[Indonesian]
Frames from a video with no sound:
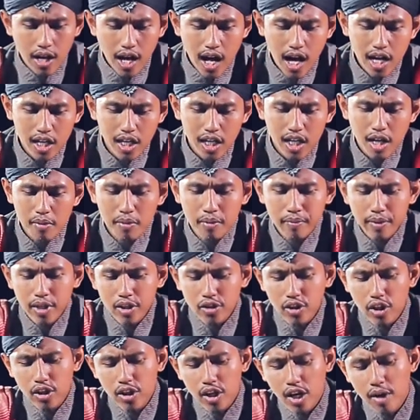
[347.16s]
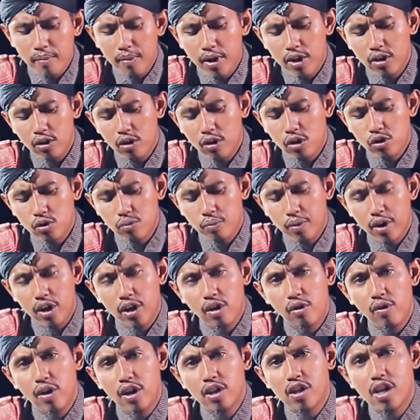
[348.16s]
akhirnya pemirsa yang ramadhan Allah
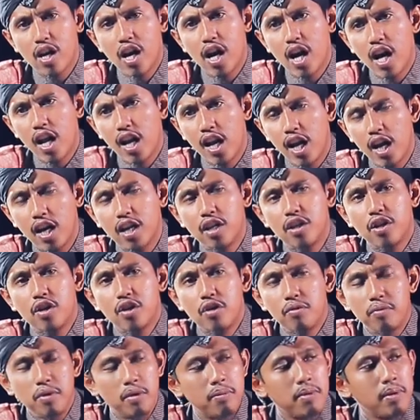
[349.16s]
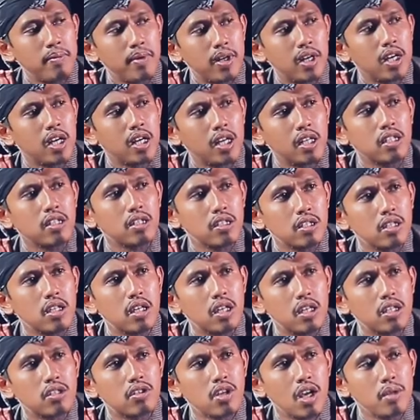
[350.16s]
Subhanahu wa taala ya memang
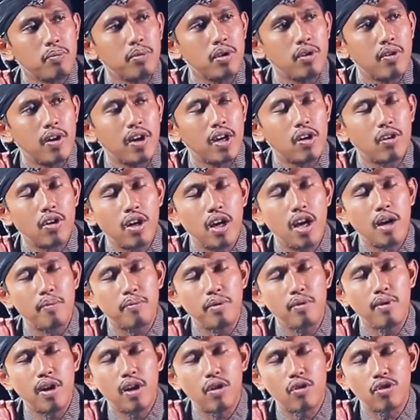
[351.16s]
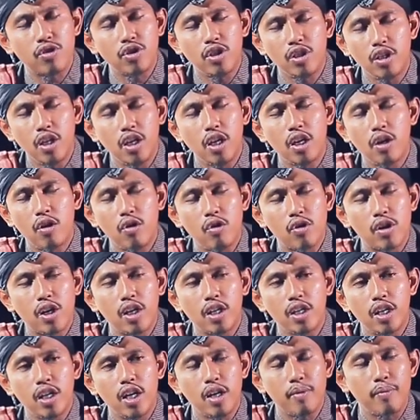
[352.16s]
uh, Saad bin Abi Waqqas ini
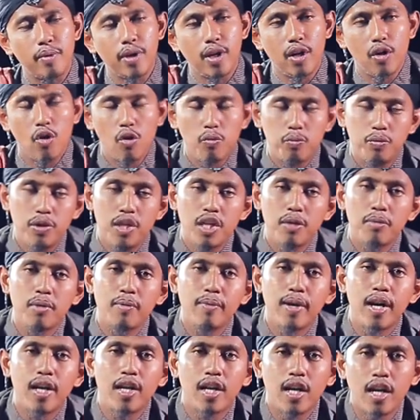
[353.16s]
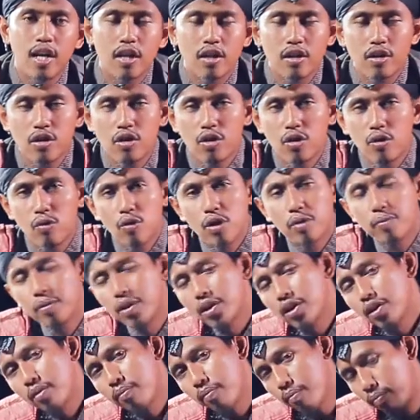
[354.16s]
orangnya apa ya? Hobinya memana? Luar
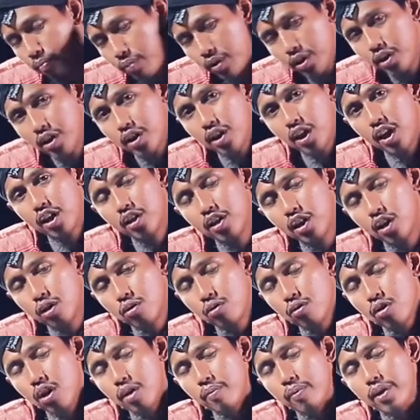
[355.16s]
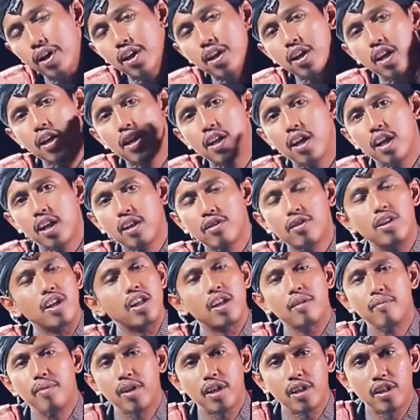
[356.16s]
biasa. Bidikannya itu nggak pernah gagal,
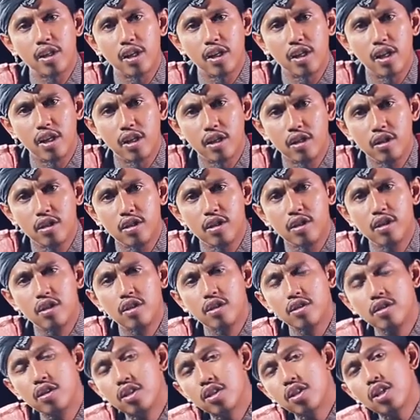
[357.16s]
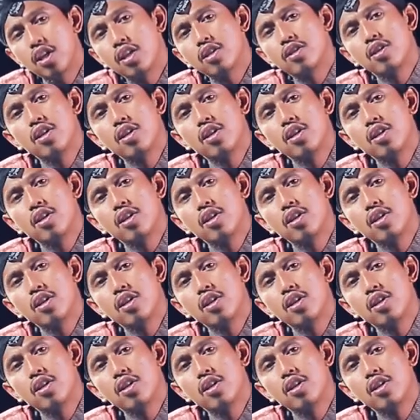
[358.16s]
jarang banget gagal. Ya saya,